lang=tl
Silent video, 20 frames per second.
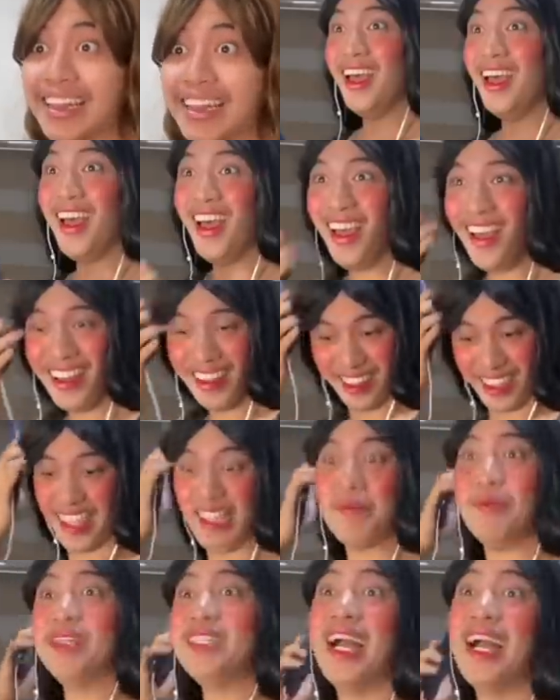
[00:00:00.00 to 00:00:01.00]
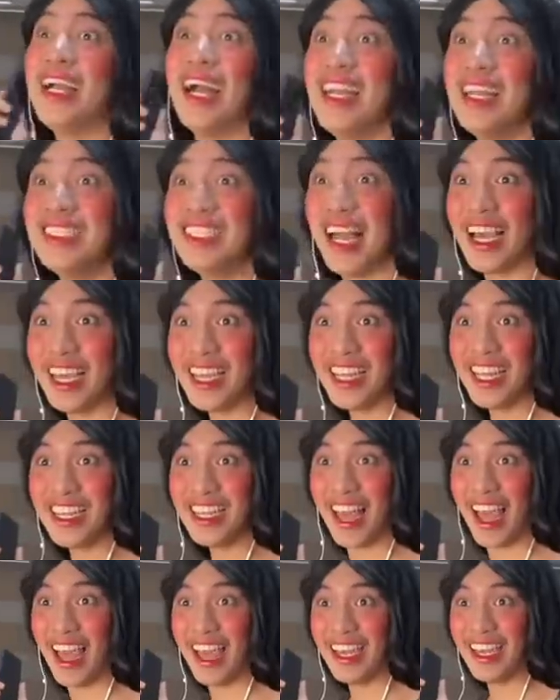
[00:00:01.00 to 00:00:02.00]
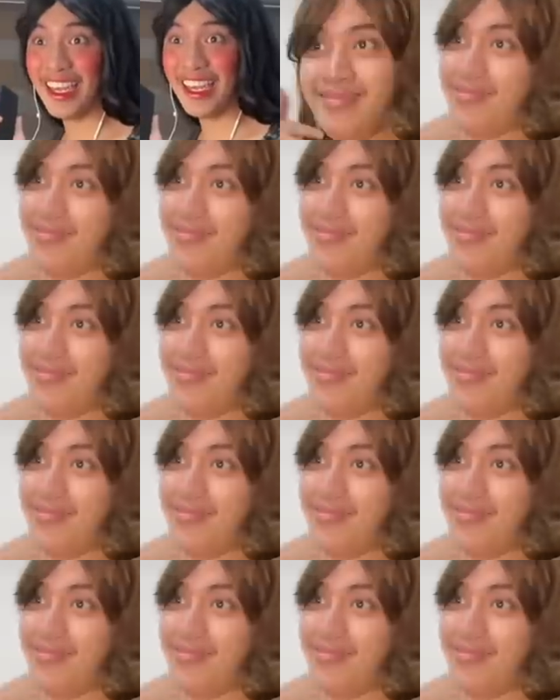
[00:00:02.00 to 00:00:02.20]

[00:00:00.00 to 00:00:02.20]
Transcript: Ha! Di naman gagana sa akin yan, Nay!